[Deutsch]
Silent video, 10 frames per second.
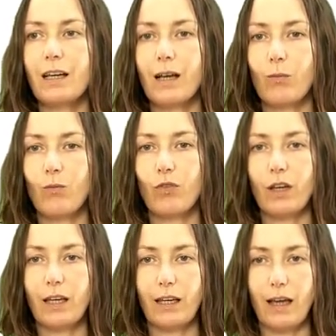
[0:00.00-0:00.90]
hier haben
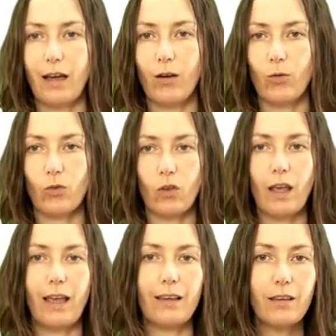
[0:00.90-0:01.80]
wir ja
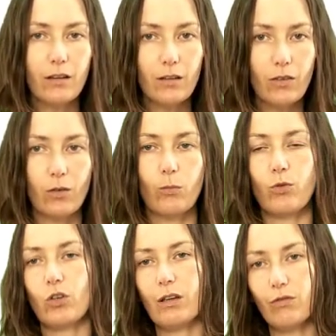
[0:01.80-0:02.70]
unsere Hände
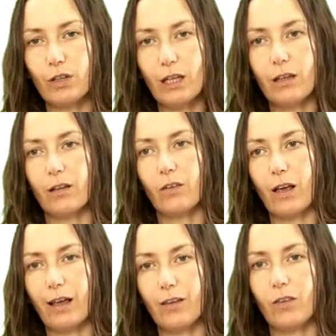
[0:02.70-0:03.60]
sind beschäftigt,
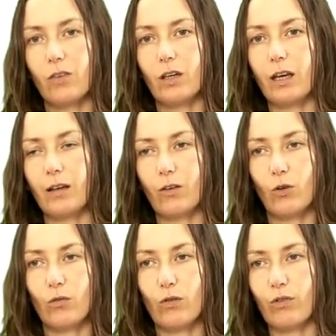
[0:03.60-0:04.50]
das heißt, die Hände
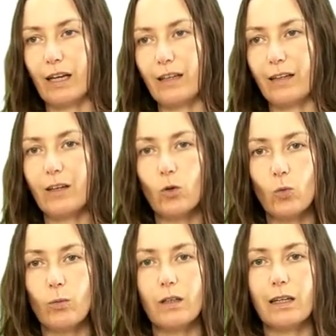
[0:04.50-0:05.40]
sollten wir vielleicht nicht
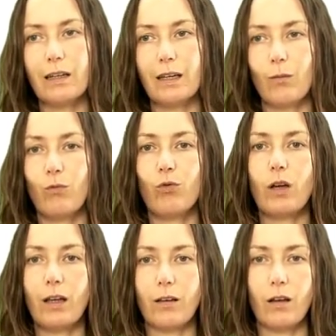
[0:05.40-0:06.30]
unbedingt nehmen
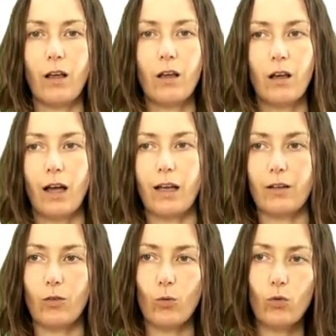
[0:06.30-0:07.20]
für ein,
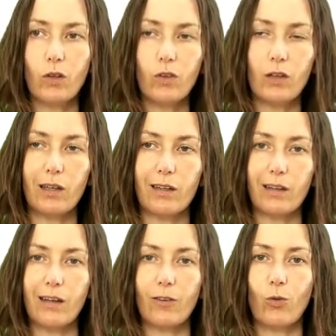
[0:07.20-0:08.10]
eine zusätzliche
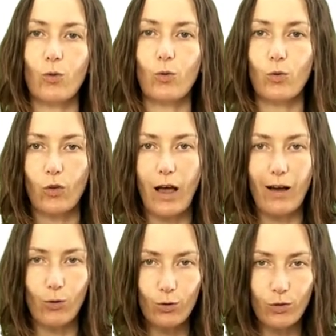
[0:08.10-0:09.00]
Interaktion.
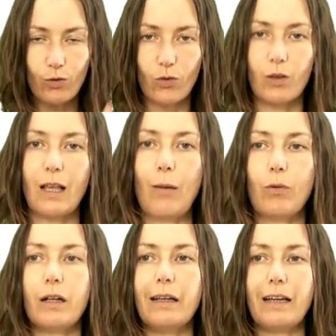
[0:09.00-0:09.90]
Unsere Augen sind
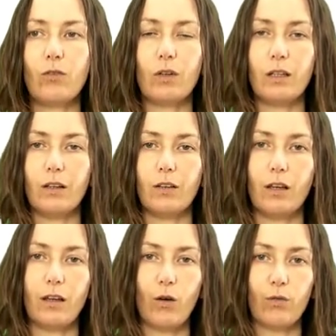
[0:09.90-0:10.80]
abgelenkt, weil die
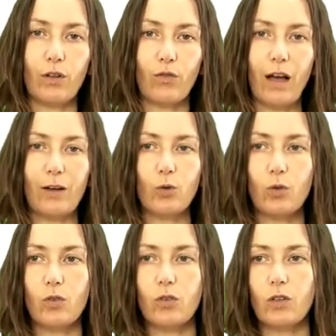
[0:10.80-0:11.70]
sich auf das Fahren
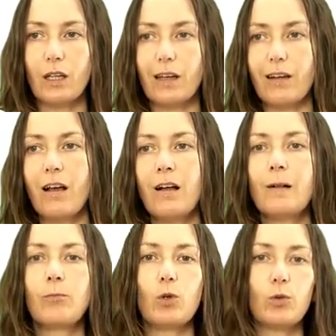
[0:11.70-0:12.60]
konzentrieren
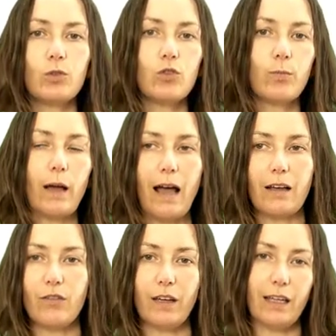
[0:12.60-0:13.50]
und
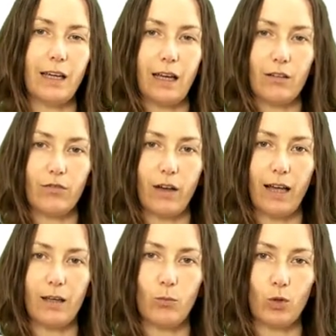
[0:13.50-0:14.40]
Sprache wäre hier eine
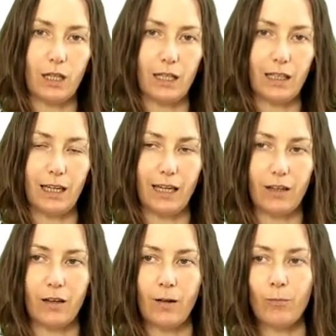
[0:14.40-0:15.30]
freie
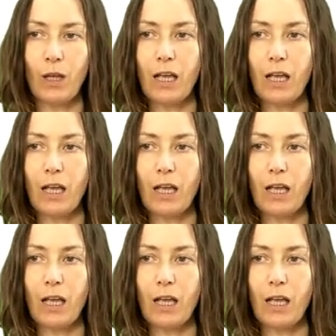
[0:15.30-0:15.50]
Modalität.